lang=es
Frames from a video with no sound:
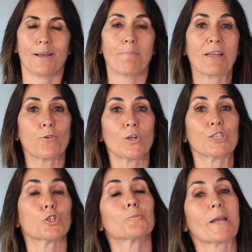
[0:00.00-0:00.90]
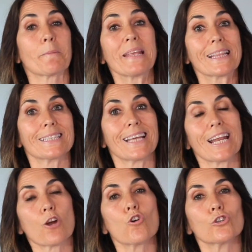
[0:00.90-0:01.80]
Mindfulness nos permite
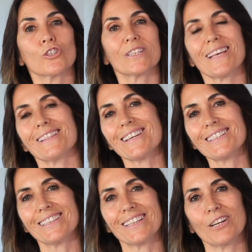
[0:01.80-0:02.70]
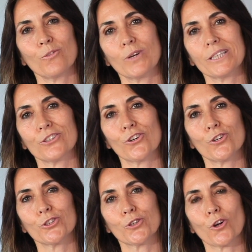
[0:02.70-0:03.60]
ser conscientes de nuestros